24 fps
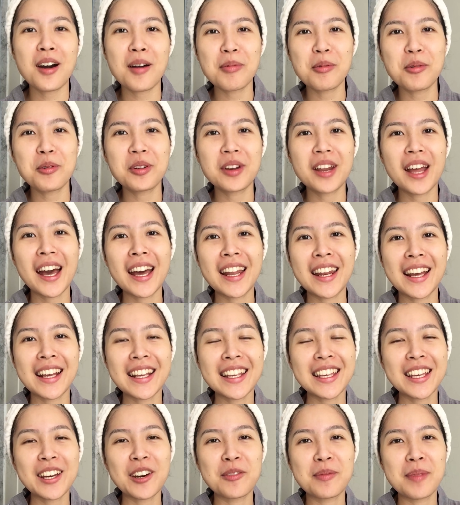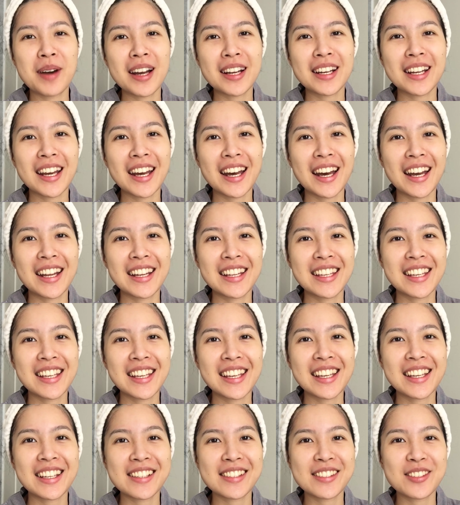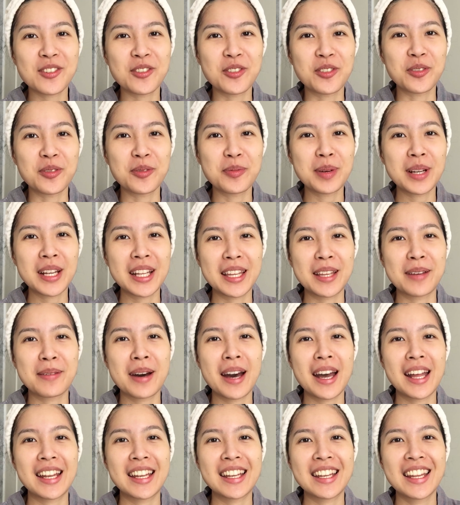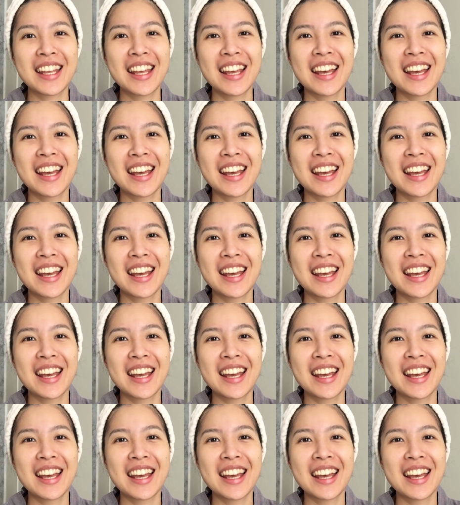ขอบคุณทานาเคียวมากนะคะ ที่ส่งผลิตภัณฑ์